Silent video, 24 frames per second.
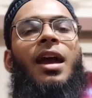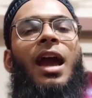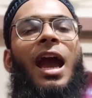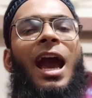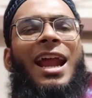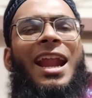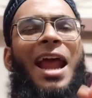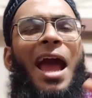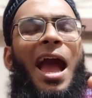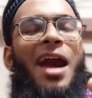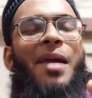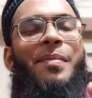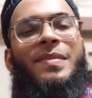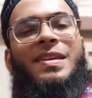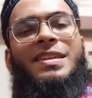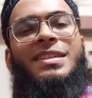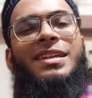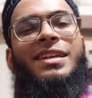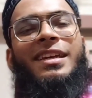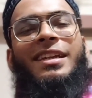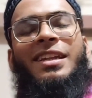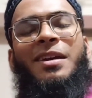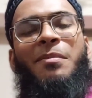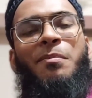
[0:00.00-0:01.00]
আর আমি যে
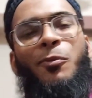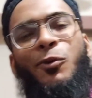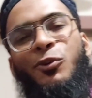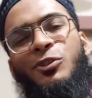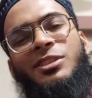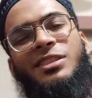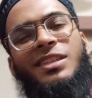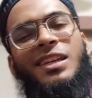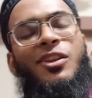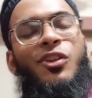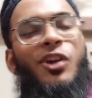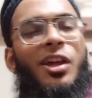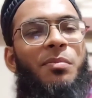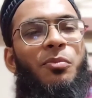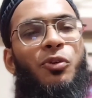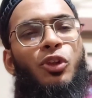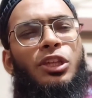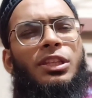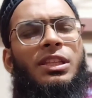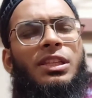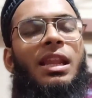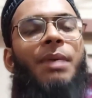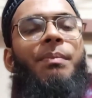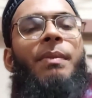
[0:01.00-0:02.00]
এটা মন চাইলো আর বলে
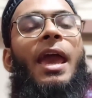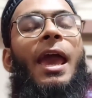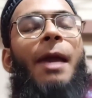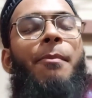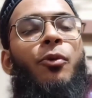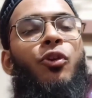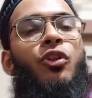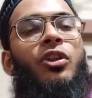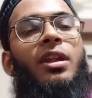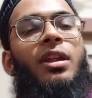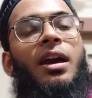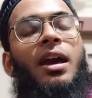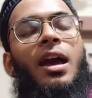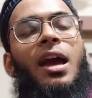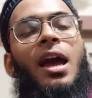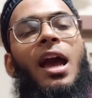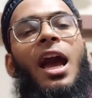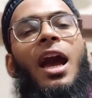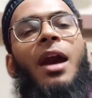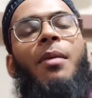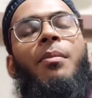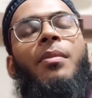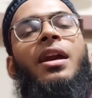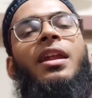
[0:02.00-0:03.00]
দিলাম এমন না
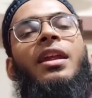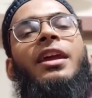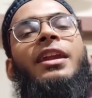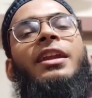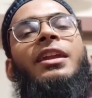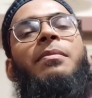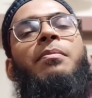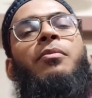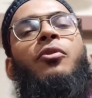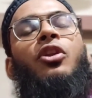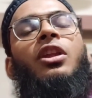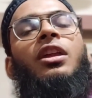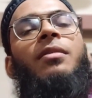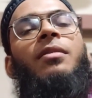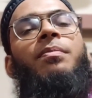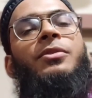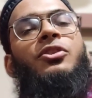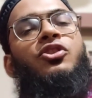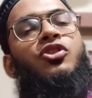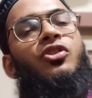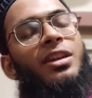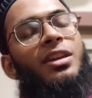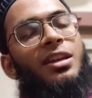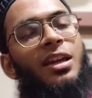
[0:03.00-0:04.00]
আমার এটা বলার
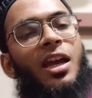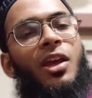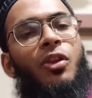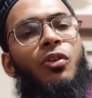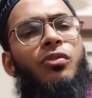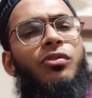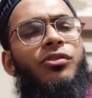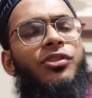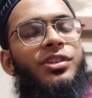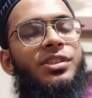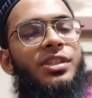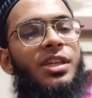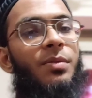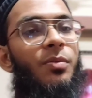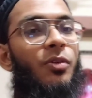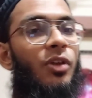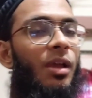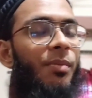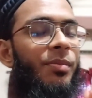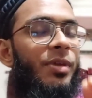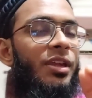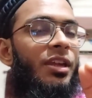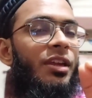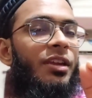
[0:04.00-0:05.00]
পিছনে কারণ রয়েছে এবং
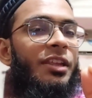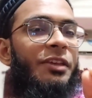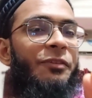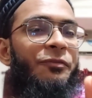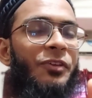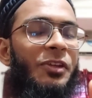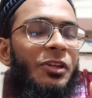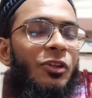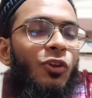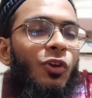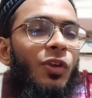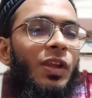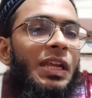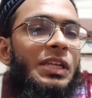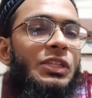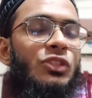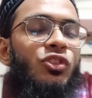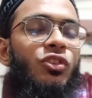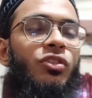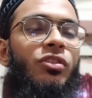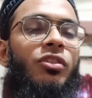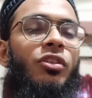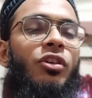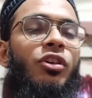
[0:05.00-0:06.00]
আমি এটা ডিফেন্ড করার
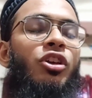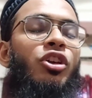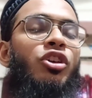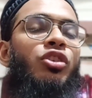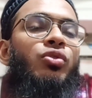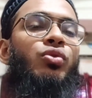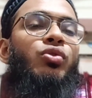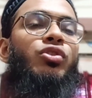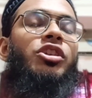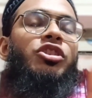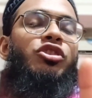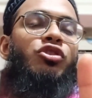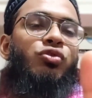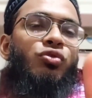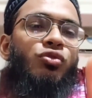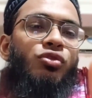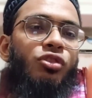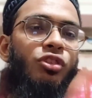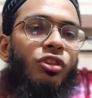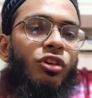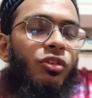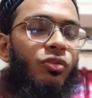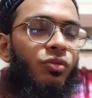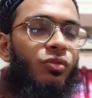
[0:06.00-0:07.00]
জন্য দুইটা
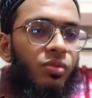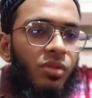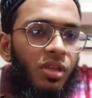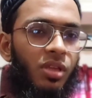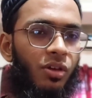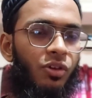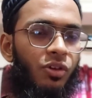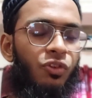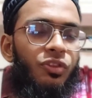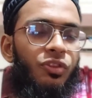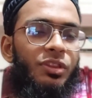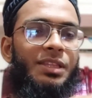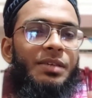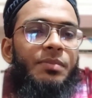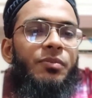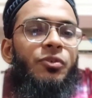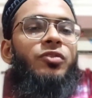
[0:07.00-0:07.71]
সুন্দর উদাহরণ দিব